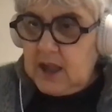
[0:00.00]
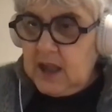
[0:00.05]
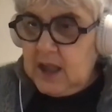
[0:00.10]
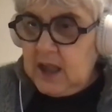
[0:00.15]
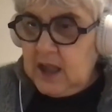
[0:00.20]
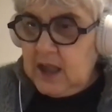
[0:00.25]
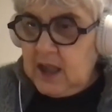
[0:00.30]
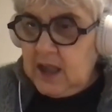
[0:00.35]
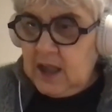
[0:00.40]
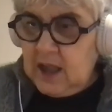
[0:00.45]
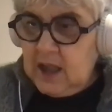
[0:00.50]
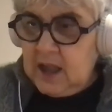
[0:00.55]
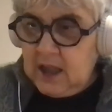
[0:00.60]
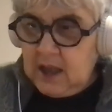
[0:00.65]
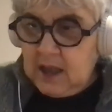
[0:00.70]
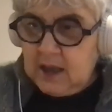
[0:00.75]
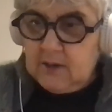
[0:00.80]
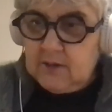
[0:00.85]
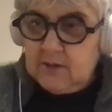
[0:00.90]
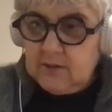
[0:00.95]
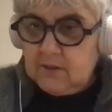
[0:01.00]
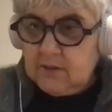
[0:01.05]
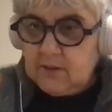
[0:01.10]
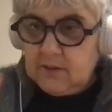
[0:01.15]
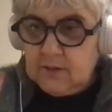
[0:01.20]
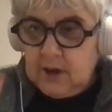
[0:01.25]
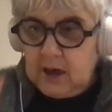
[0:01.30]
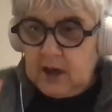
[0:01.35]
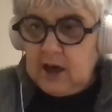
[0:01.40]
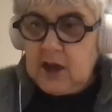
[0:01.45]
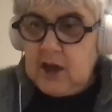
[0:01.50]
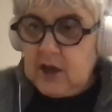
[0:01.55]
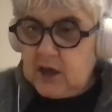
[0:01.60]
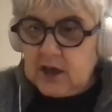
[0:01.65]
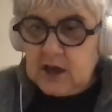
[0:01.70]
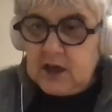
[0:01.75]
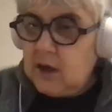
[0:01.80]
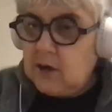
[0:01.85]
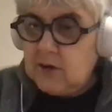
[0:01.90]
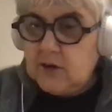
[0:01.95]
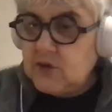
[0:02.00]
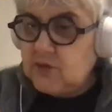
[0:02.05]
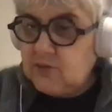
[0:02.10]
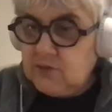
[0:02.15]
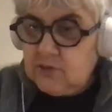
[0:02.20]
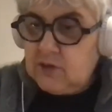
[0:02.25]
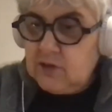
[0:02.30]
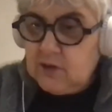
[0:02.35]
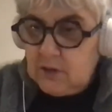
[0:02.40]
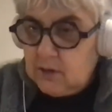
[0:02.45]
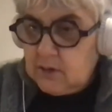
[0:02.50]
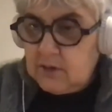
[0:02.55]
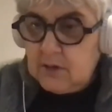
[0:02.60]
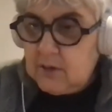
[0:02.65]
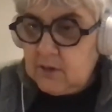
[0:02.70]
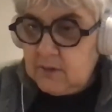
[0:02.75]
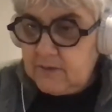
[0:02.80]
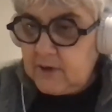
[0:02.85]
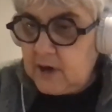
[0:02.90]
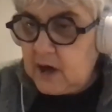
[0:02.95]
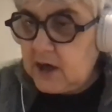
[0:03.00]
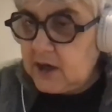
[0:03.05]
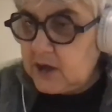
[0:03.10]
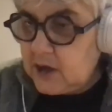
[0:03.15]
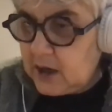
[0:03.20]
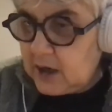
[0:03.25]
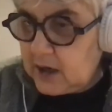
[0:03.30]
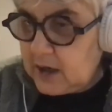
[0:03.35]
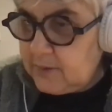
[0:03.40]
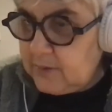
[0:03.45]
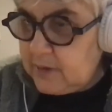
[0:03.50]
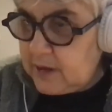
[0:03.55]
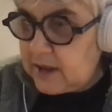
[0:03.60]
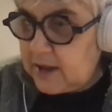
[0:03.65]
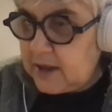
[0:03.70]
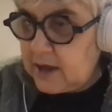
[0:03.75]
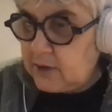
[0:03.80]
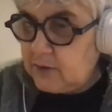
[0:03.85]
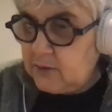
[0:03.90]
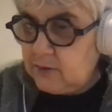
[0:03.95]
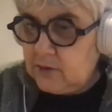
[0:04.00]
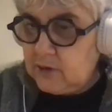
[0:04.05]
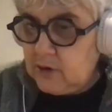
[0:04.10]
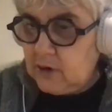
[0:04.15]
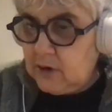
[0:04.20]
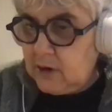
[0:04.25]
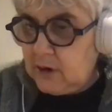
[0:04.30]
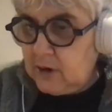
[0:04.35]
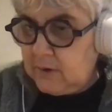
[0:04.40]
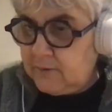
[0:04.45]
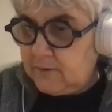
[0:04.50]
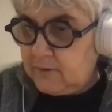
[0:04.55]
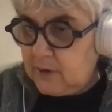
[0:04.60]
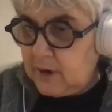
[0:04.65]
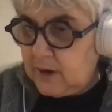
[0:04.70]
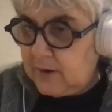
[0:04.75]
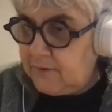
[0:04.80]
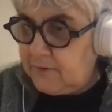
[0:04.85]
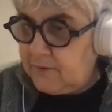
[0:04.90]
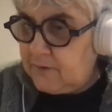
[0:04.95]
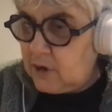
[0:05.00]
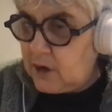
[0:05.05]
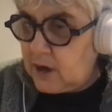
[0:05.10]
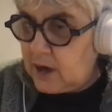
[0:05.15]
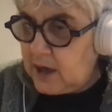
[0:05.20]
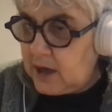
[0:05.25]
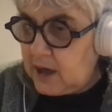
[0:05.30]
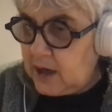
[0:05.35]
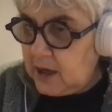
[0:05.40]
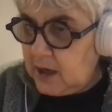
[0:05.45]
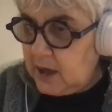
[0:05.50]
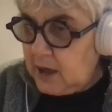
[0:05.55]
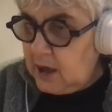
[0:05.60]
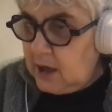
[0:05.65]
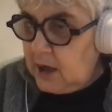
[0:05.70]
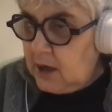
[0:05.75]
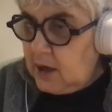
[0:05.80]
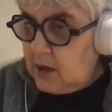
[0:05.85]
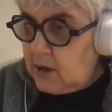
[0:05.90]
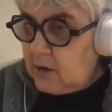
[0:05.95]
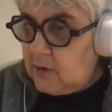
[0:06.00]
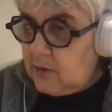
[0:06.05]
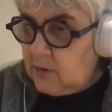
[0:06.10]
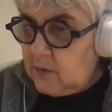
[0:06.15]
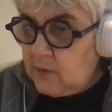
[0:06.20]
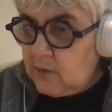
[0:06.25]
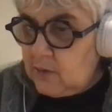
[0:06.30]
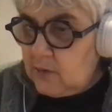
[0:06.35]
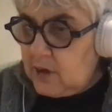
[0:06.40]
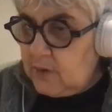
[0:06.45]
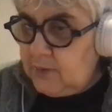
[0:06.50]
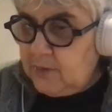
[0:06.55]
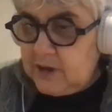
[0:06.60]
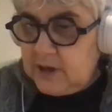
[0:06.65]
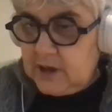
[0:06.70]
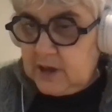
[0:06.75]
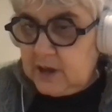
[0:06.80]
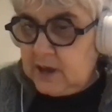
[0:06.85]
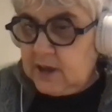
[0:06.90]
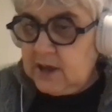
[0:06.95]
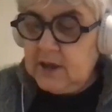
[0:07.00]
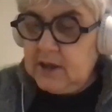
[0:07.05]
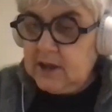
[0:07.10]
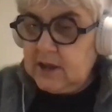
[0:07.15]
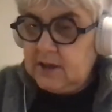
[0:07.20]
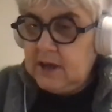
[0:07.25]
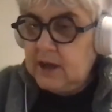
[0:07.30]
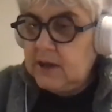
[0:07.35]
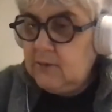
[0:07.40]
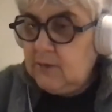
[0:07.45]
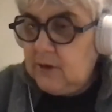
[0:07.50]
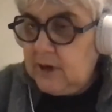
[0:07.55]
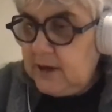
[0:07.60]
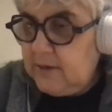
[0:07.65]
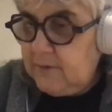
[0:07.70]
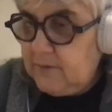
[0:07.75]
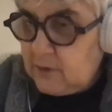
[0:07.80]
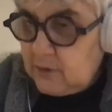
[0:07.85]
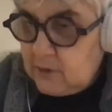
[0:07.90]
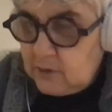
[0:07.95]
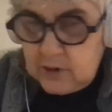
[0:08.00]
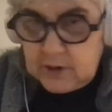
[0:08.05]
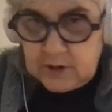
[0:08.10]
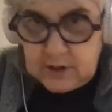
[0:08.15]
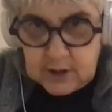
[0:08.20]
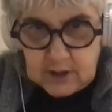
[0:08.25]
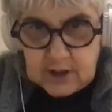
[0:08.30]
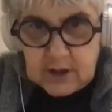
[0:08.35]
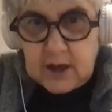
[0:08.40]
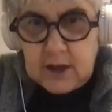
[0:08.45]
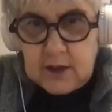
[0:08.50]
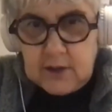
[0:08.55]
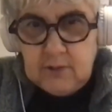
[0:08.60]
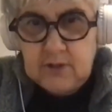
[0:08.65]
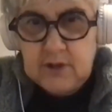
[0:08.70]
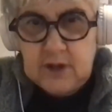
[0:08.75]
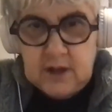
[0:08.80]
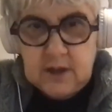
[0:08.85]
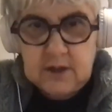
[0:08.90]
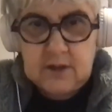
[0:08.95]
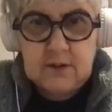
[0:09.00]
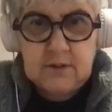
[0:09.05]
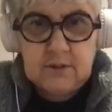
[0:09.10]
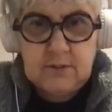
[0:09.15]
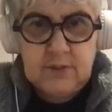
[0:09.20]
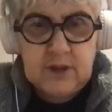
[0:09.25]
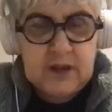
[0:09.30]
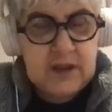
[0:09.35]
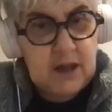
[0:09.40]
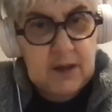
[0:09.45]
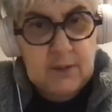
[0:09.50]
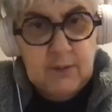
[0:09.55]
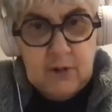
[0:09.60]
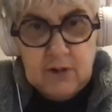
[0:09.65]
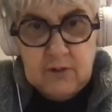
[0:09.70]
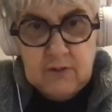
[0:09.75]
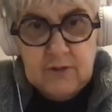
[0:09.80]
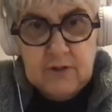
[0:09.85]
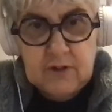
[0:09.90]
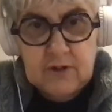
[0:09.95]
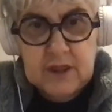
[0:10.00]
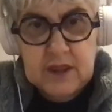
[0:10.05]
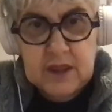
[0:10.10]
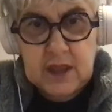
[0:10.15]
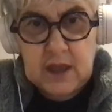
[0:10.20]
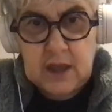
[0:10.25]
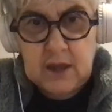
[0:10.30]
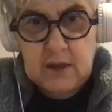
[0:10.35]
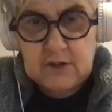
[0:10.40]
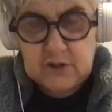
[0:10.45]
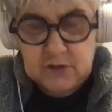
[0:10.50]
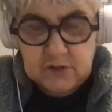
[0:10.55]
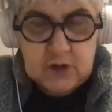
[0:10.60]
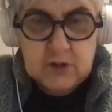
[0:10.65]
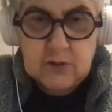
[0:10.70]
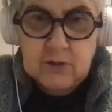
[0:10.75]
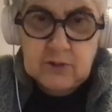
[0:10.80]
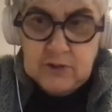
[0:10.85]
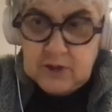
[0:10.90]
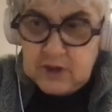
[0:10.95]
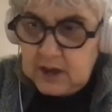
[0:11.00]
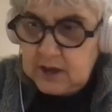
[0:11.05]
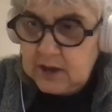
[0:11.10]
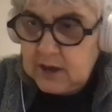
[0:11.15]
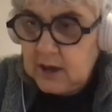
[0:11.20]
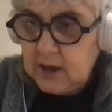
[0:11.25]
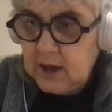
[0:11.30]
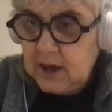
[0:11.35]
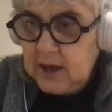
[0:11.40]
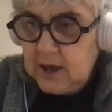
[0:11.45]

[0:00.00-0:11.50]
Et euh, elle a écrit, alors je vous dis en, vrac, hein, Les mystères du Dolphe, La forêt, euh, et puis des, tas de livres qui ont été traduits bizarrement en français, je veux dire le titre,